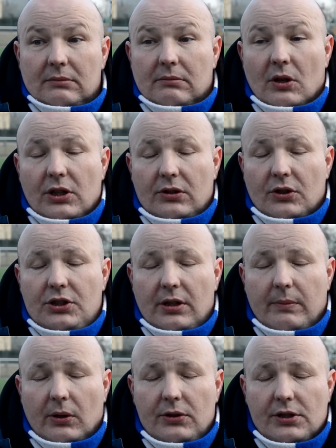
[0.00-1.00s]
Może ktoś
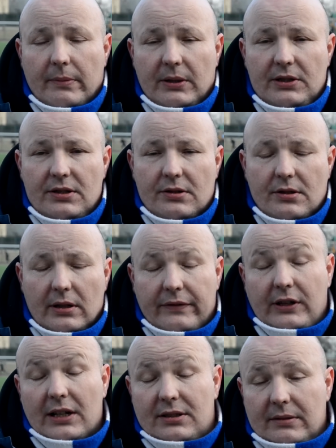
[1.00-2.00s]
się boi, że będzie zniszczona.
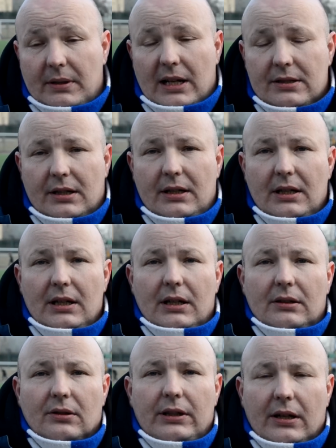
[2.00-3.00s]
W każdym razie
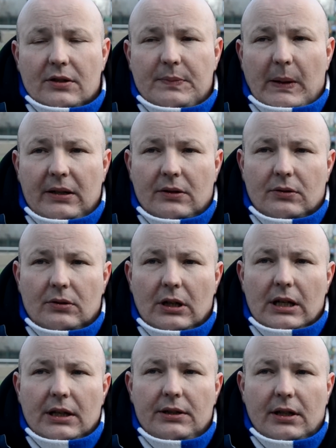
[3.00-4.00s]
do tego sparingu
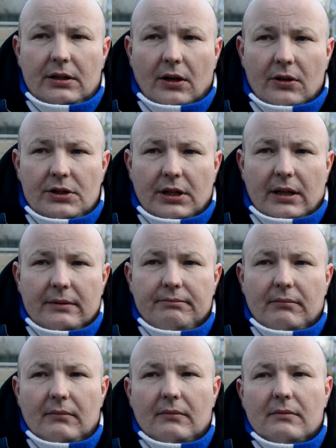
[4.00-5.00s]
nie dojdzie.
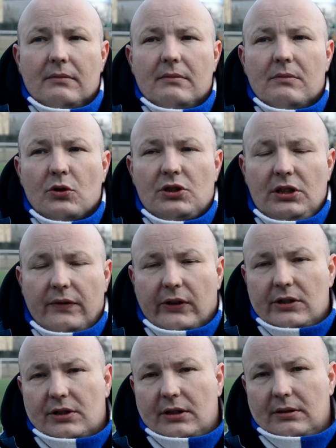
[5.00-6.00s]

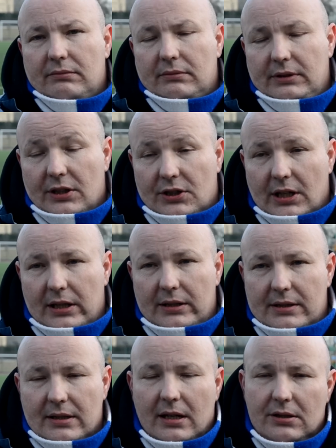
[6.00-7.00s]
Możliwe, że
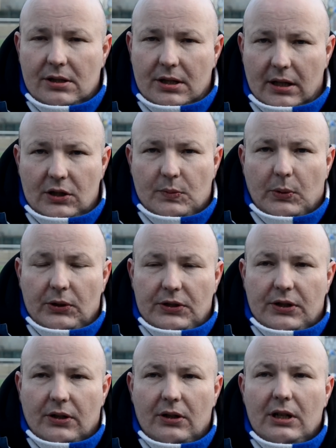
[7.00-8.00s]
jeżeli znajdzie się jakieś
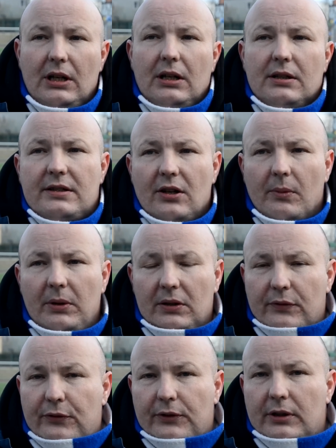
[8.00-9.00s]
boisko,
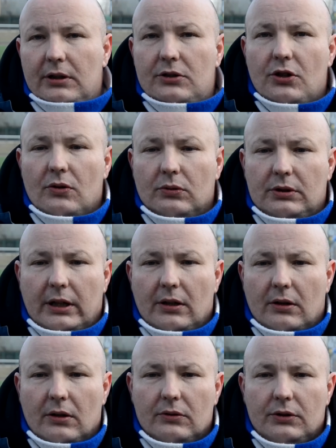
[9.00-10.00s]
Stomin w ciągu
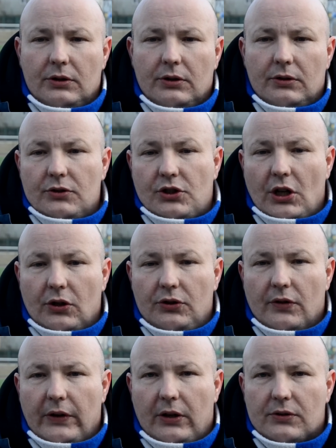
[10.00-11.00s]
tego e,
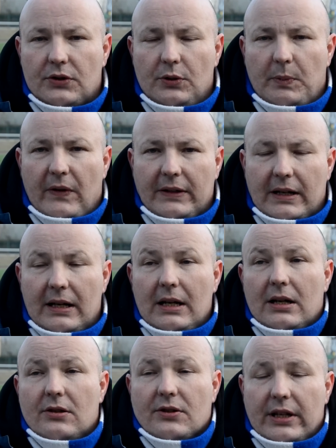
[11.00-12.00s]
czterodniowego zgrupowania
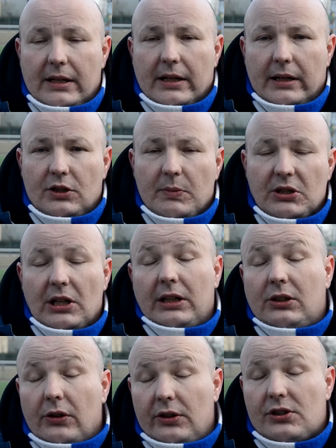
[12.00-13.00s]
rozegra jakiś mecz,
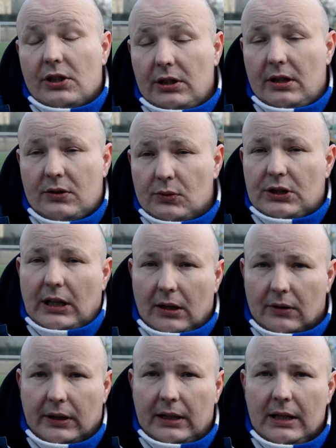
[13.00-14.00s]
ale to jeszcze nie jest
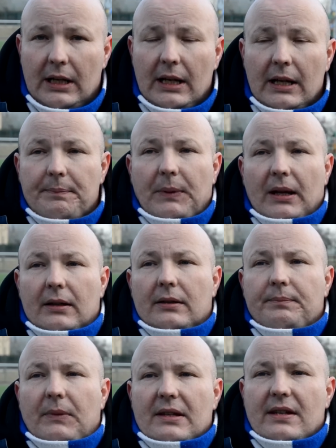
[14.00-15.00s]
ustalone.
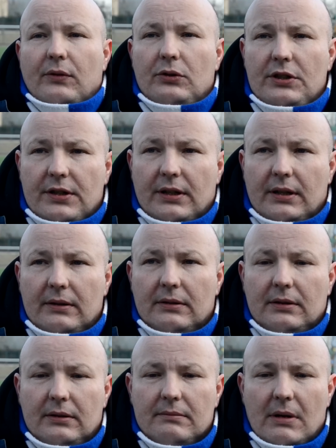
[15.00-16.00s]
E, zawodnicy
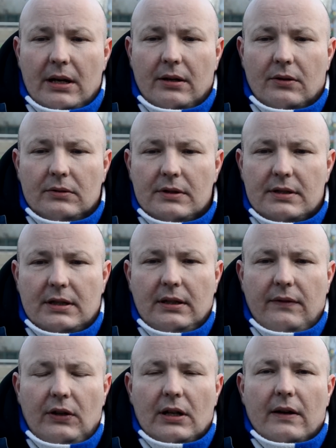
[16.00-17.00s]
e, mają z
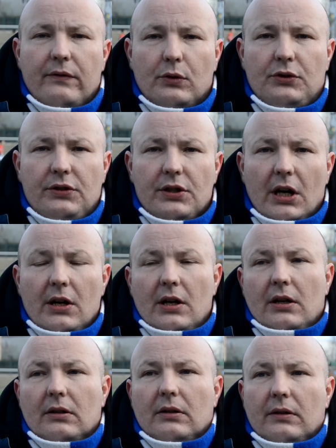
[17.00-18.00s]
Gniewina wrócić
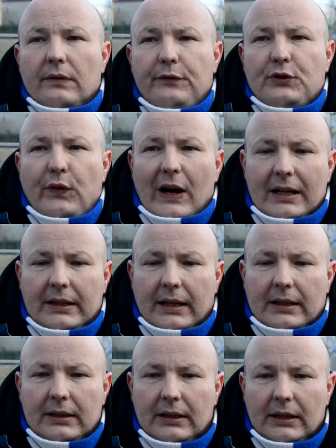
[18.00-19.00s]
w
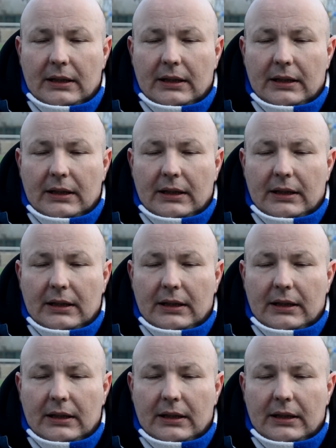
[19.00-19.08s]
czwartek.